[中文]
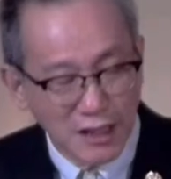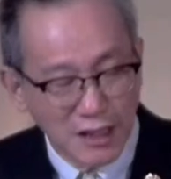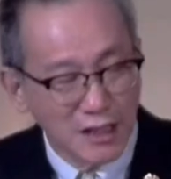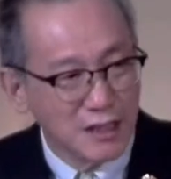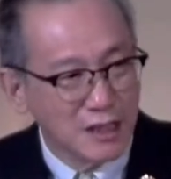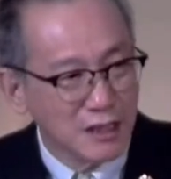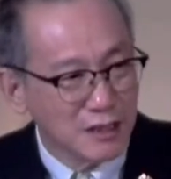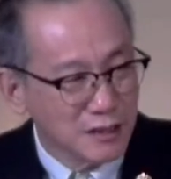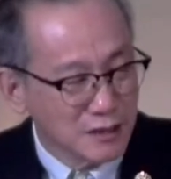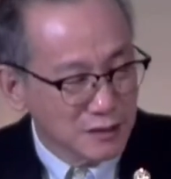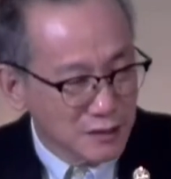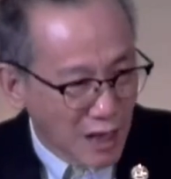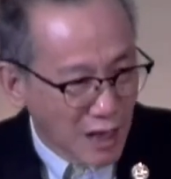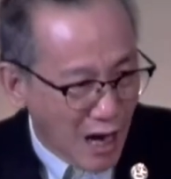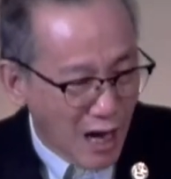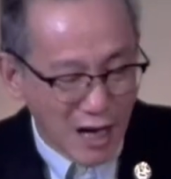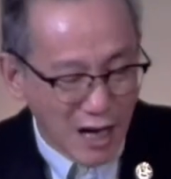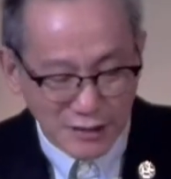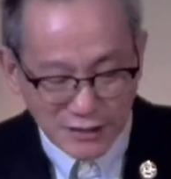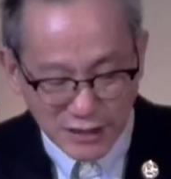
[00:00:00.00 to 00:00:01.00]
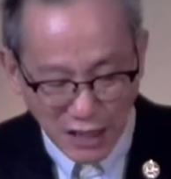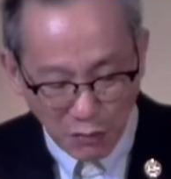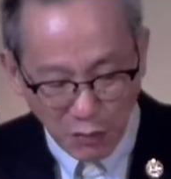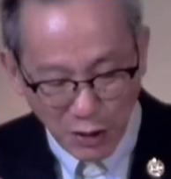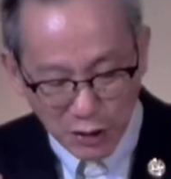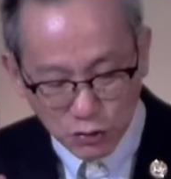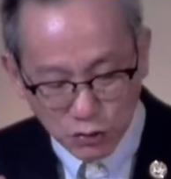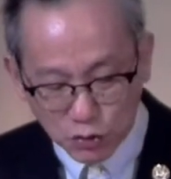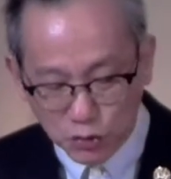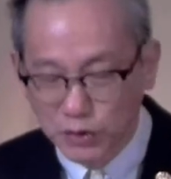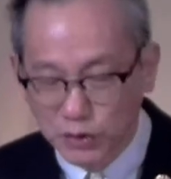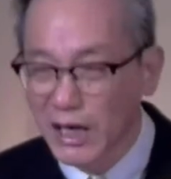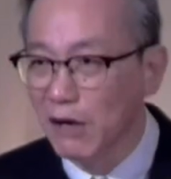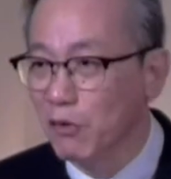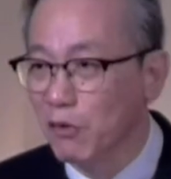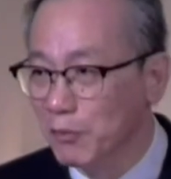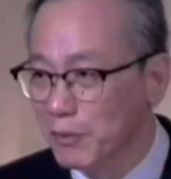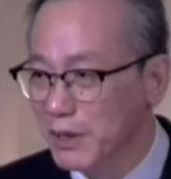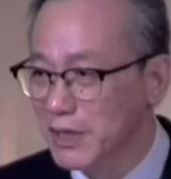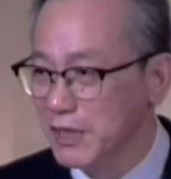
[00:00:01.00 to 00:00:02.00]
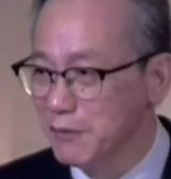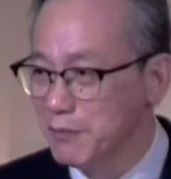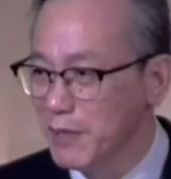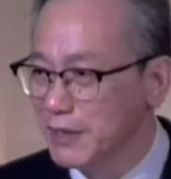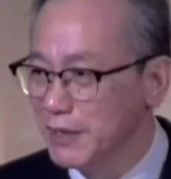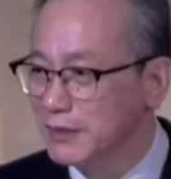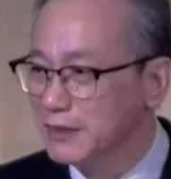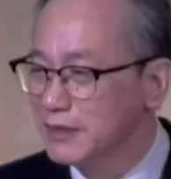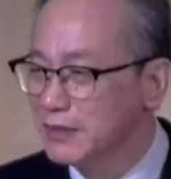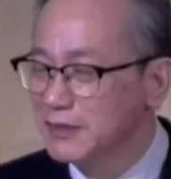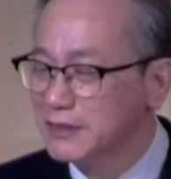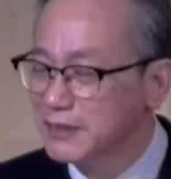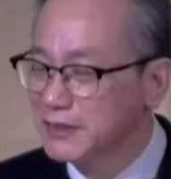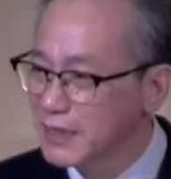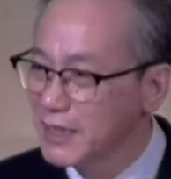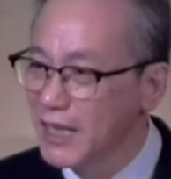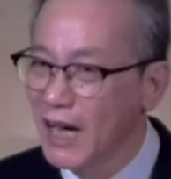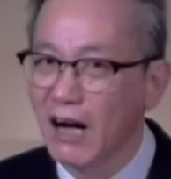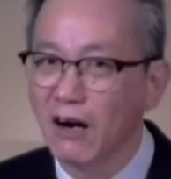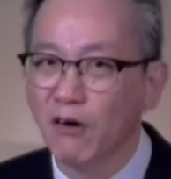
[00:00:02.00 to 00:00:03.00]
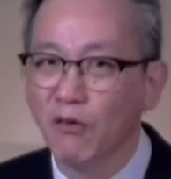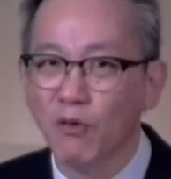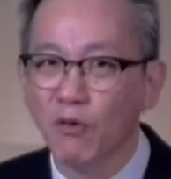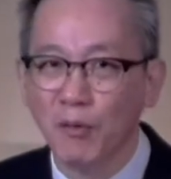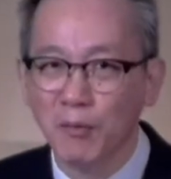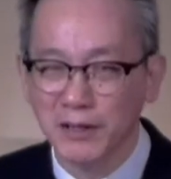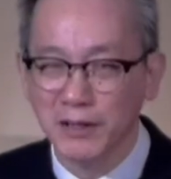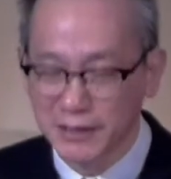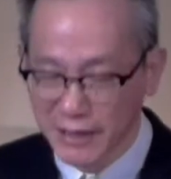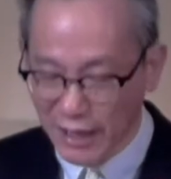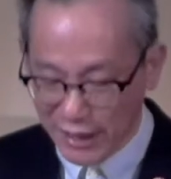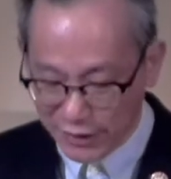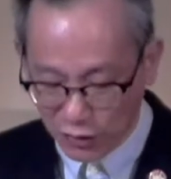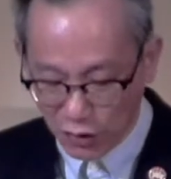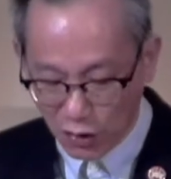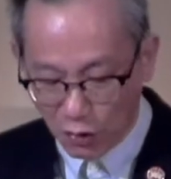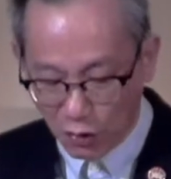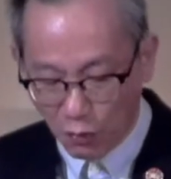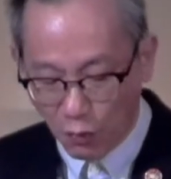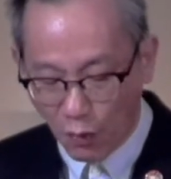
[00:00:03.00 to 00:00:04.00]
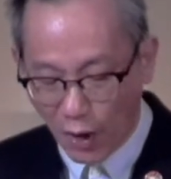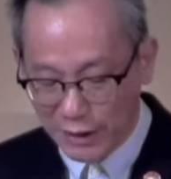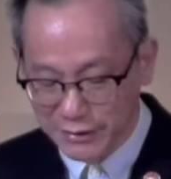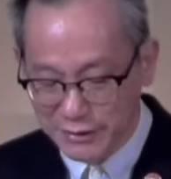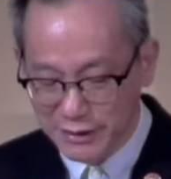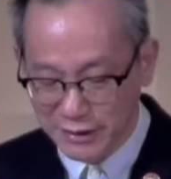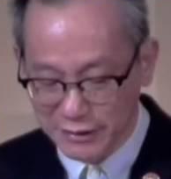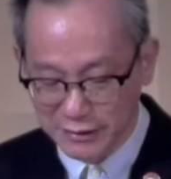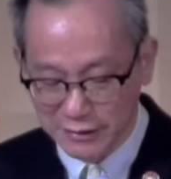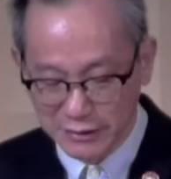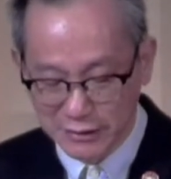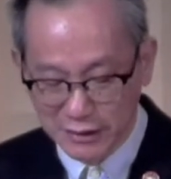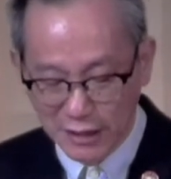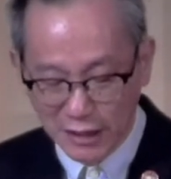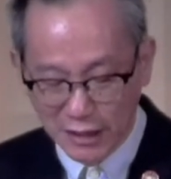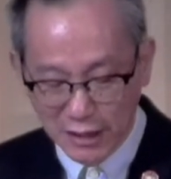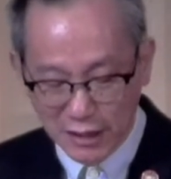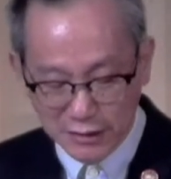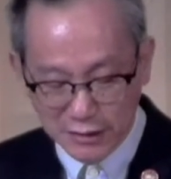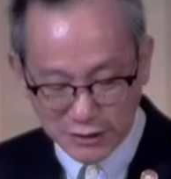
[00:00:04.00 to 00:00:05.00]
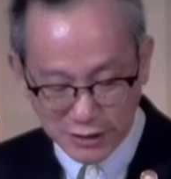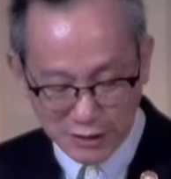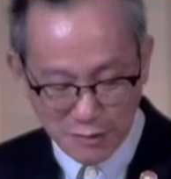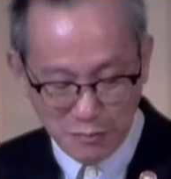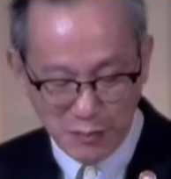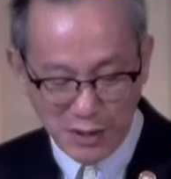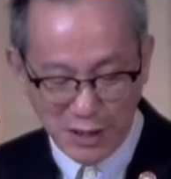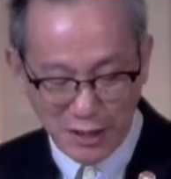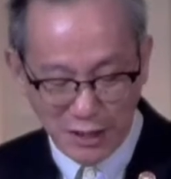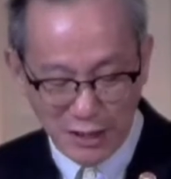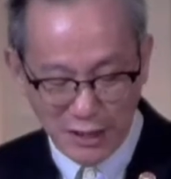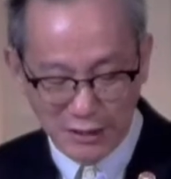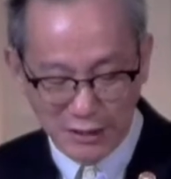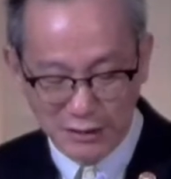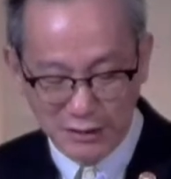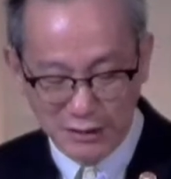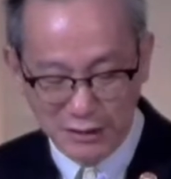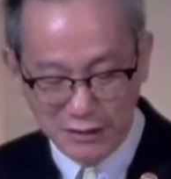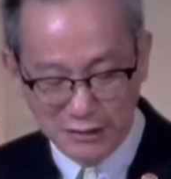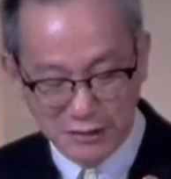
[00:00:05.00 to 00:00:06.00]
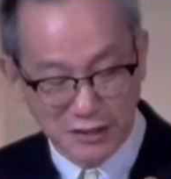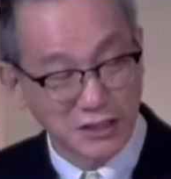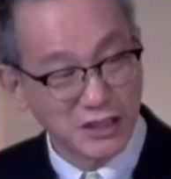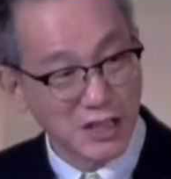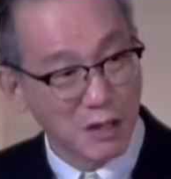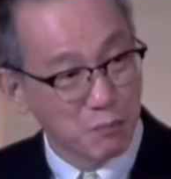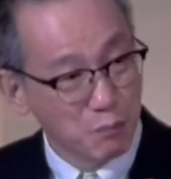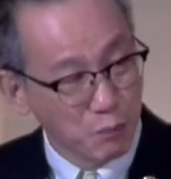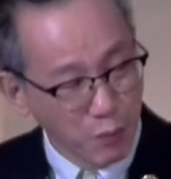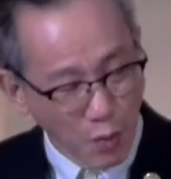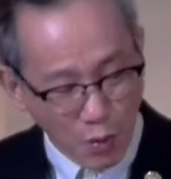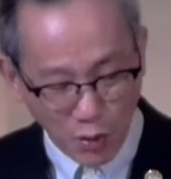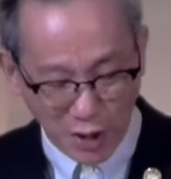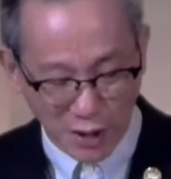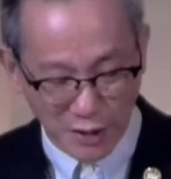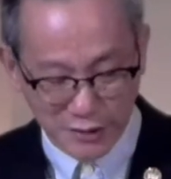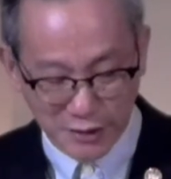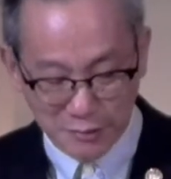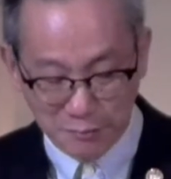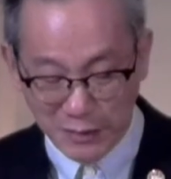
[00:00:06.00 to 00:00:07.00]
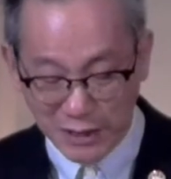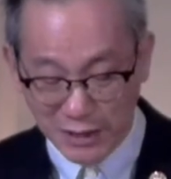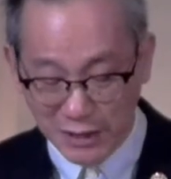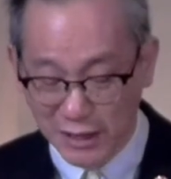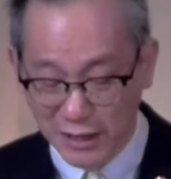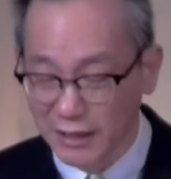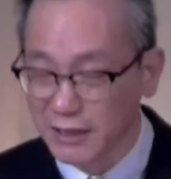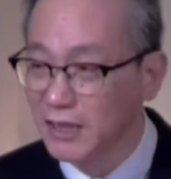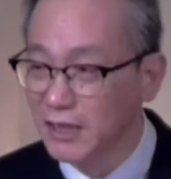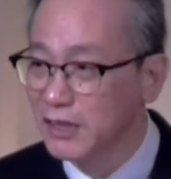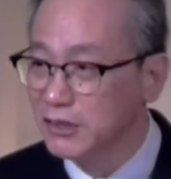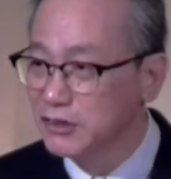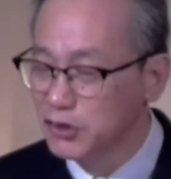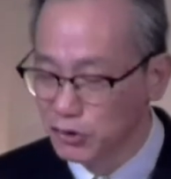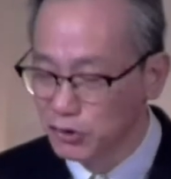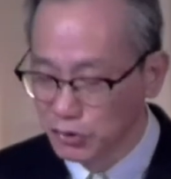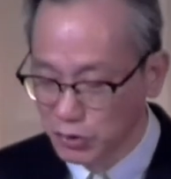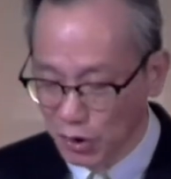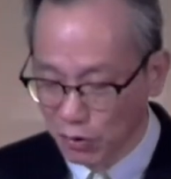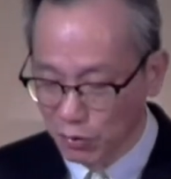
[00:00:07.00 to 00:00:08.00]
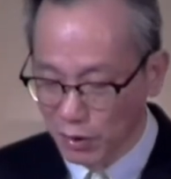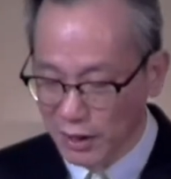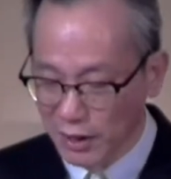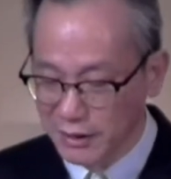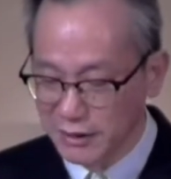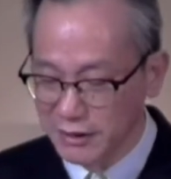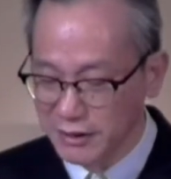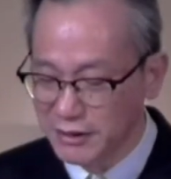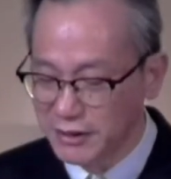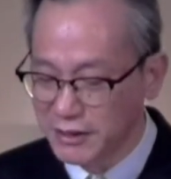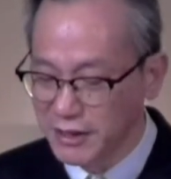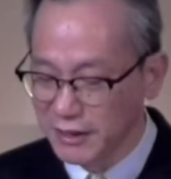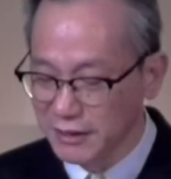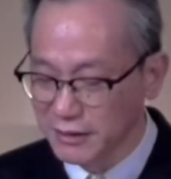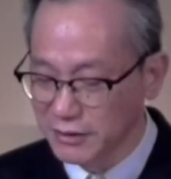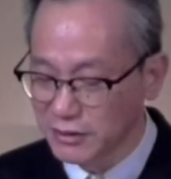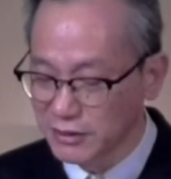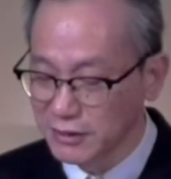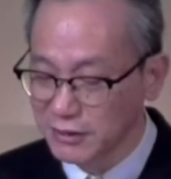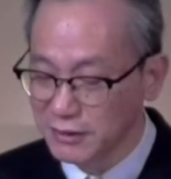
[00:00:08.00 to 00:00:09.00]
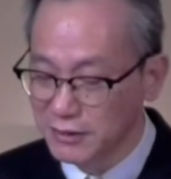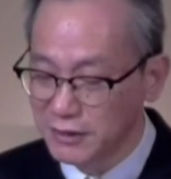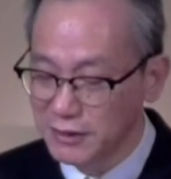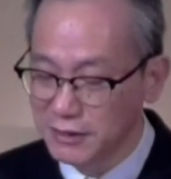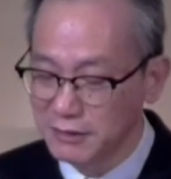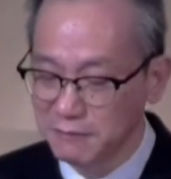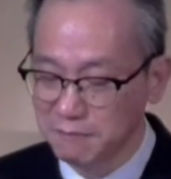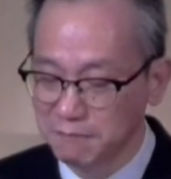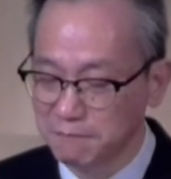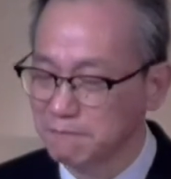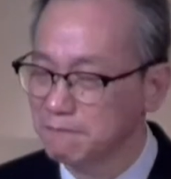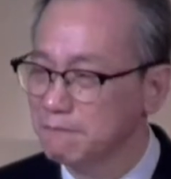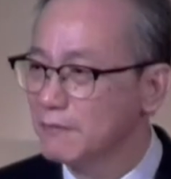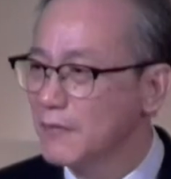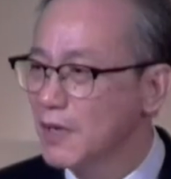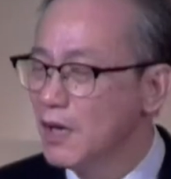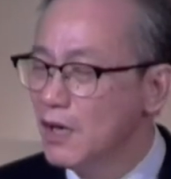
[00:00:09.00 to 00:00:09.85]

样他才会住在我们里面，这样我们才能够完成这个命令。这些不可能的命令就有了一线的生机。